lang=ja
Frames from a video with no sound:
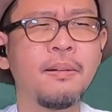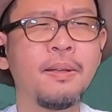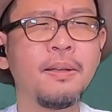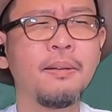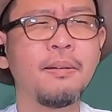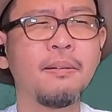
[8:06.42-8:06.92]

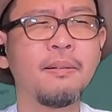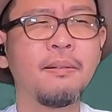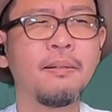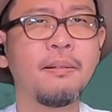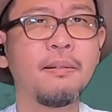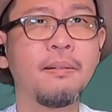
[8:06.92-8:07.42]
え
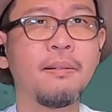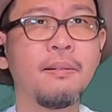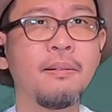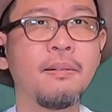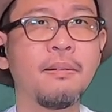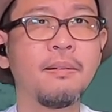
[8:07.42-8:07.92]

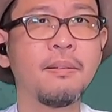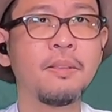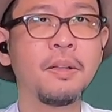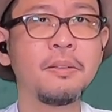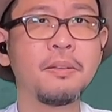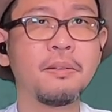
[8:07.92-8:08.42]

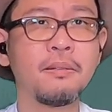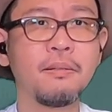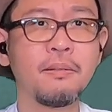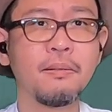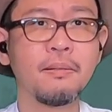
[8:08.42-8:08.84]
何